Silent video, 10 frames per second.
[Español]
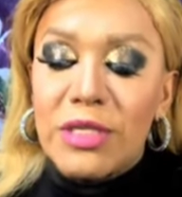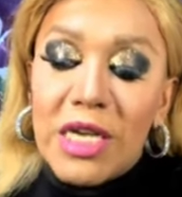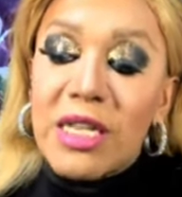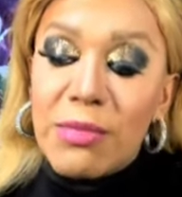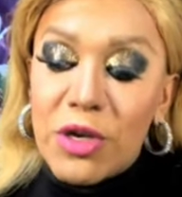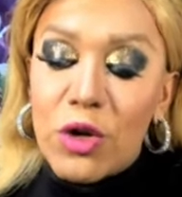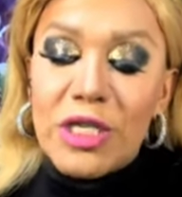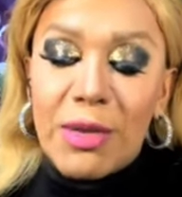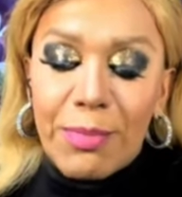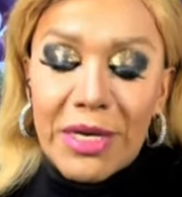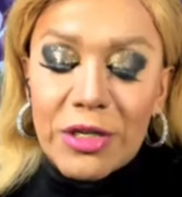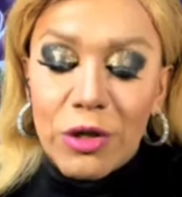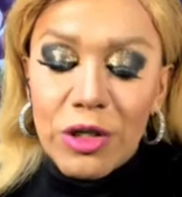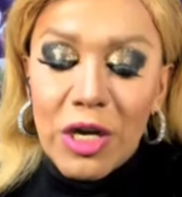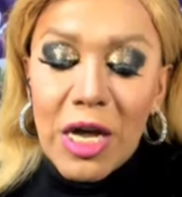7 millones de
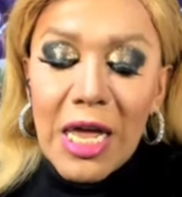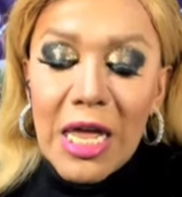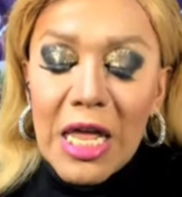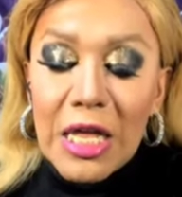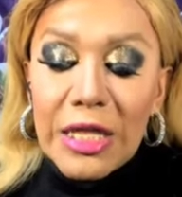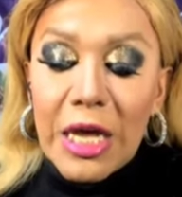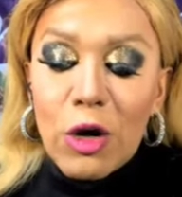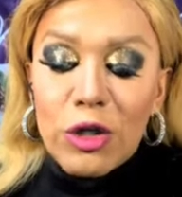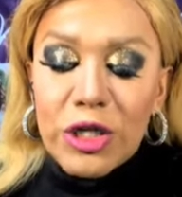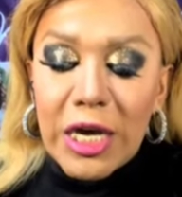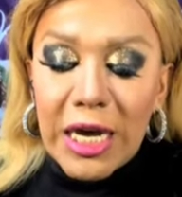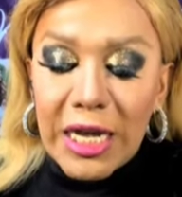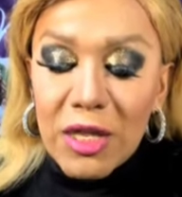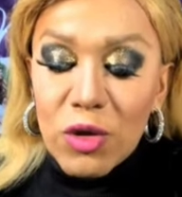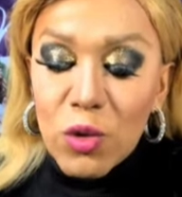pesos, de los
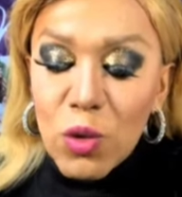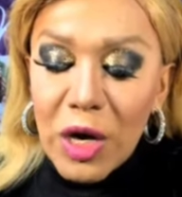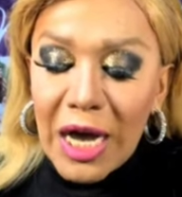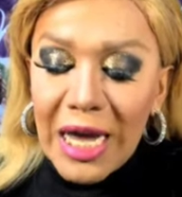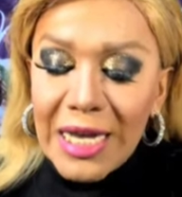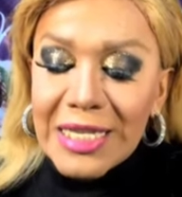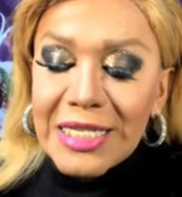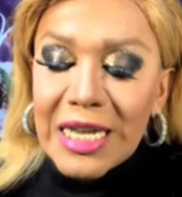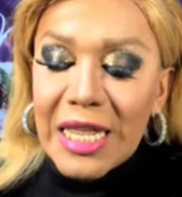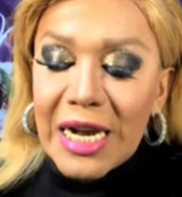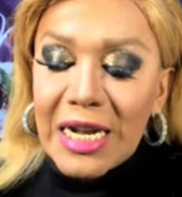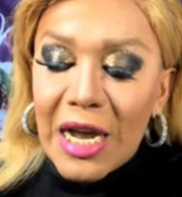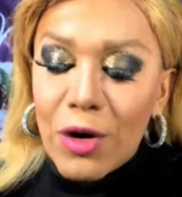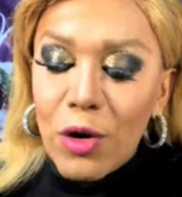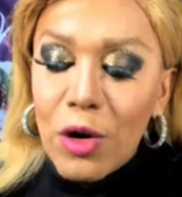que nunca se
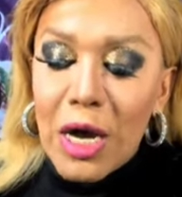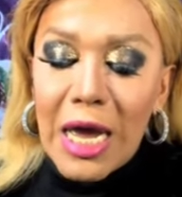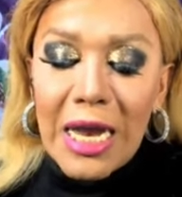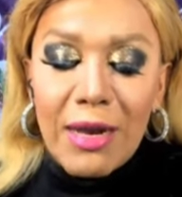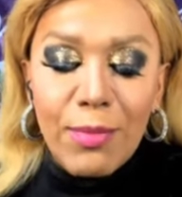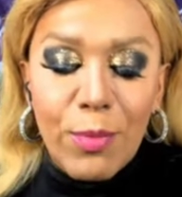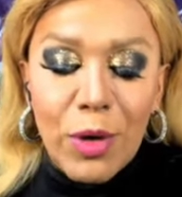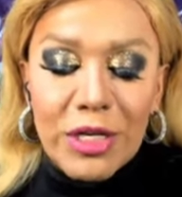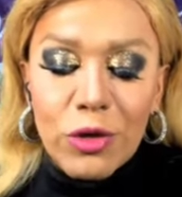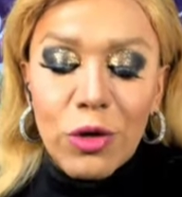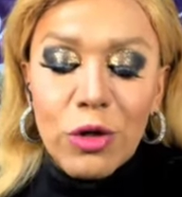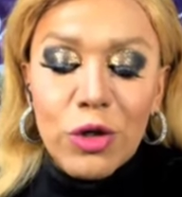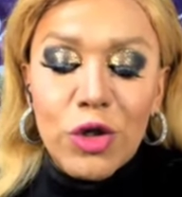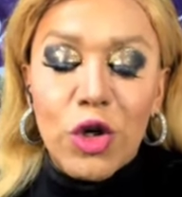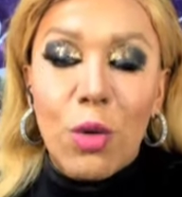declaró el impuesto
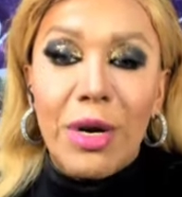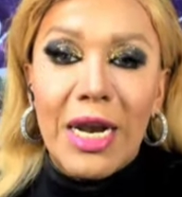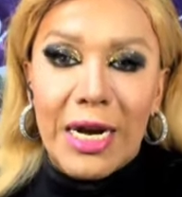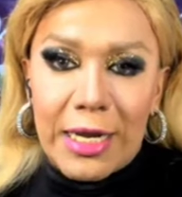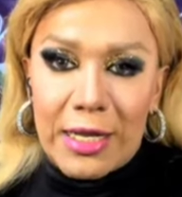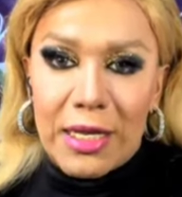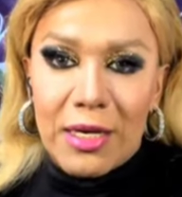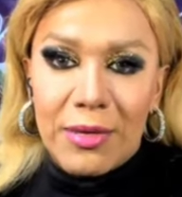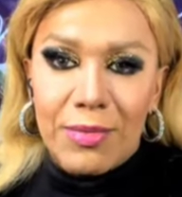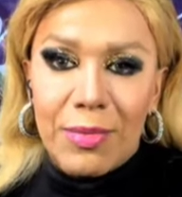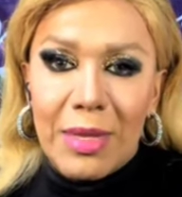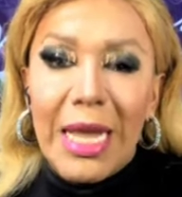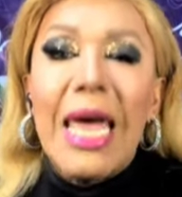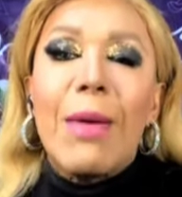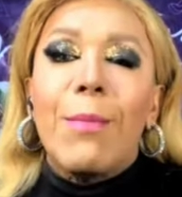sobre la renta.
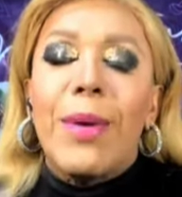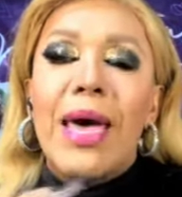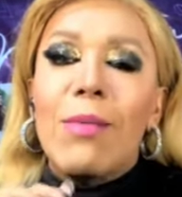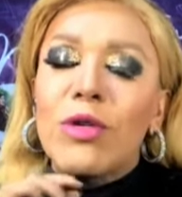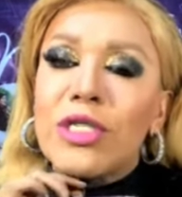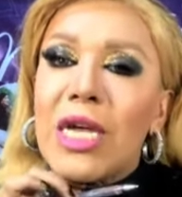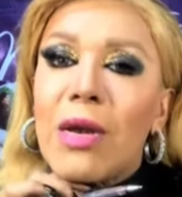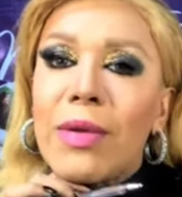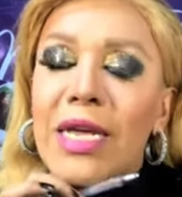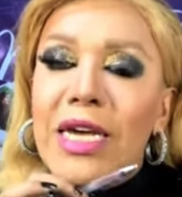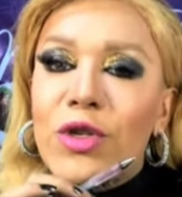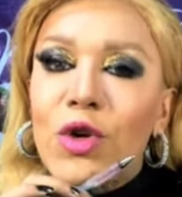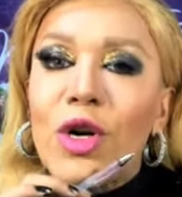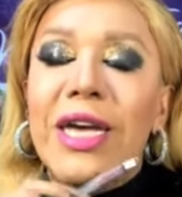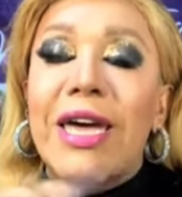Veamos el
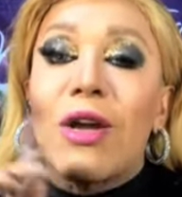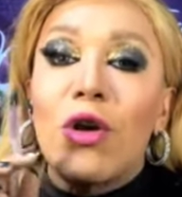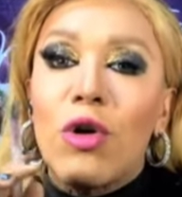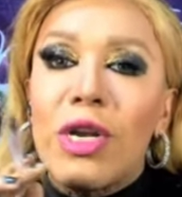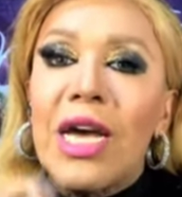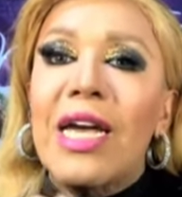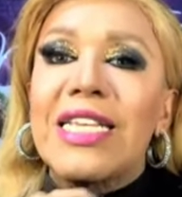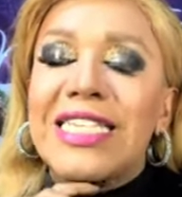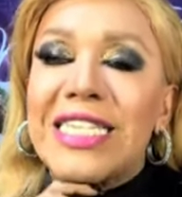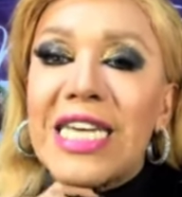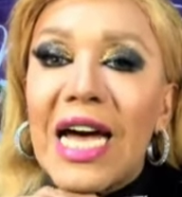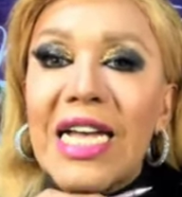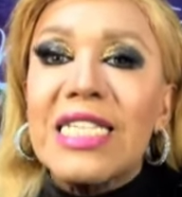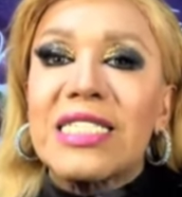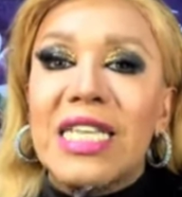videito que Gloria
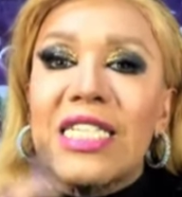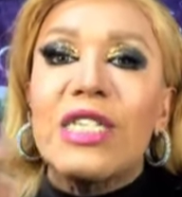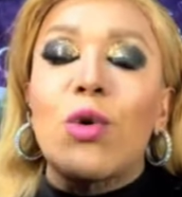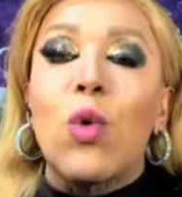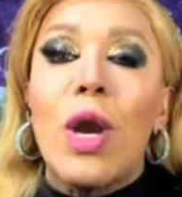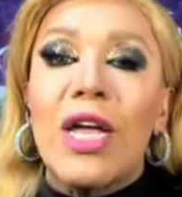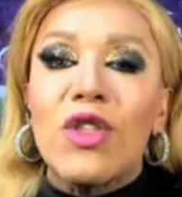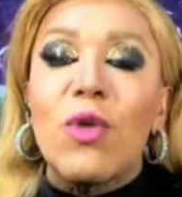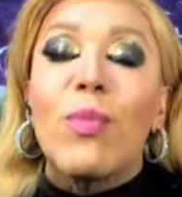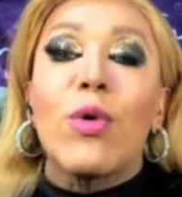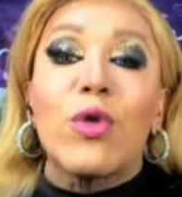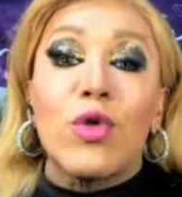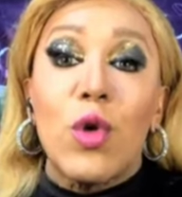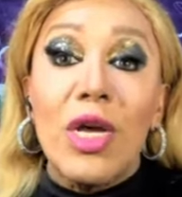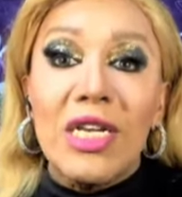ya está circulando por
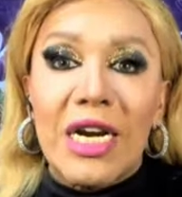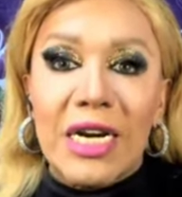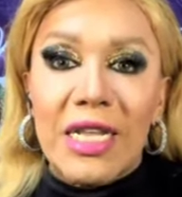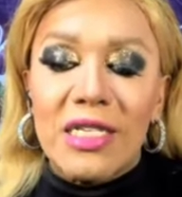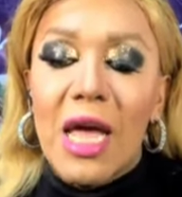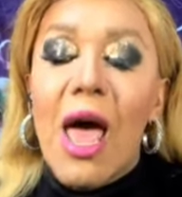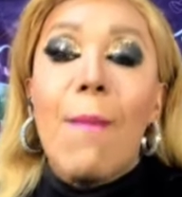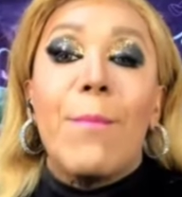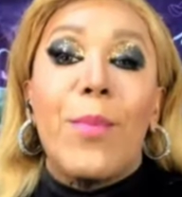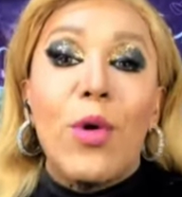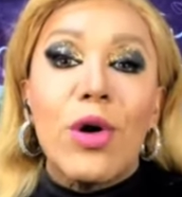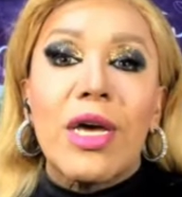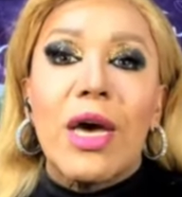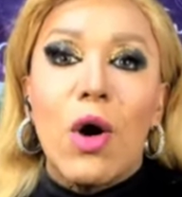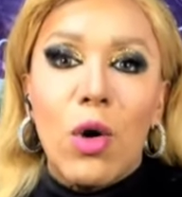todas las redes,
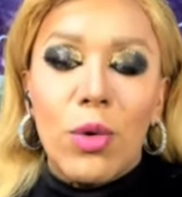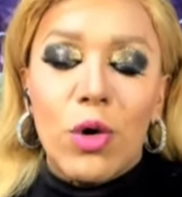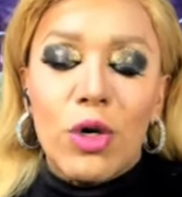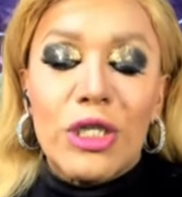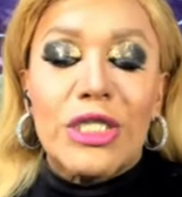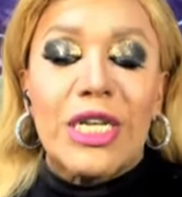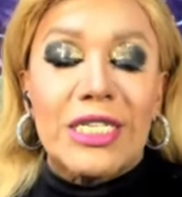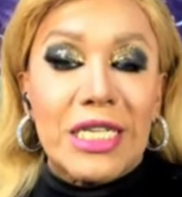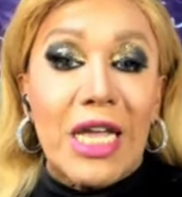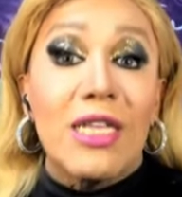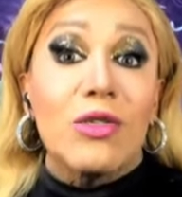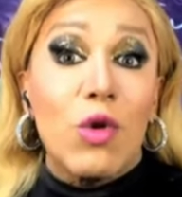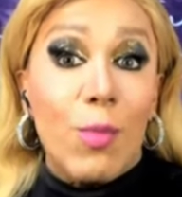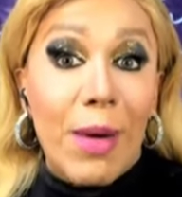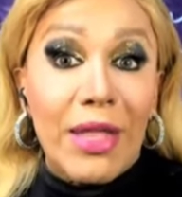porque obvio, se está
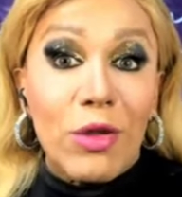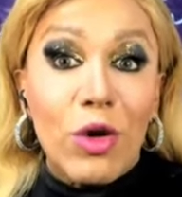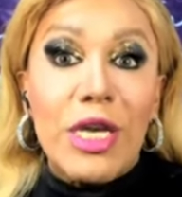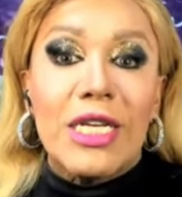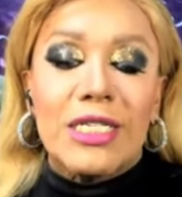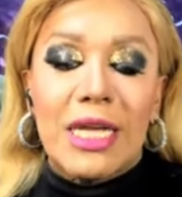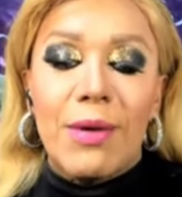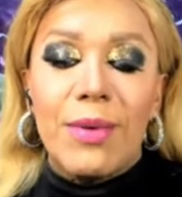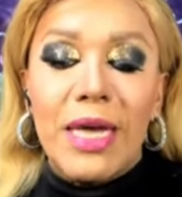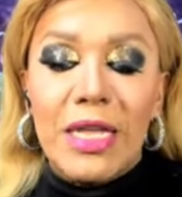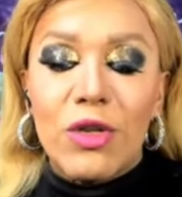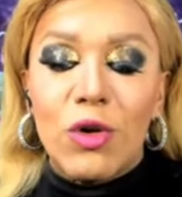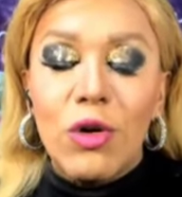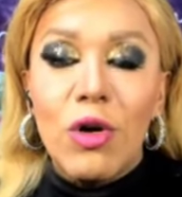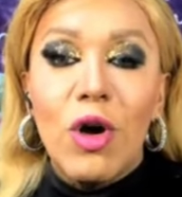disculpando y está
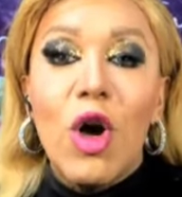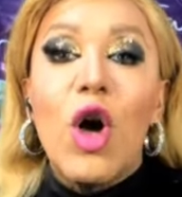viendo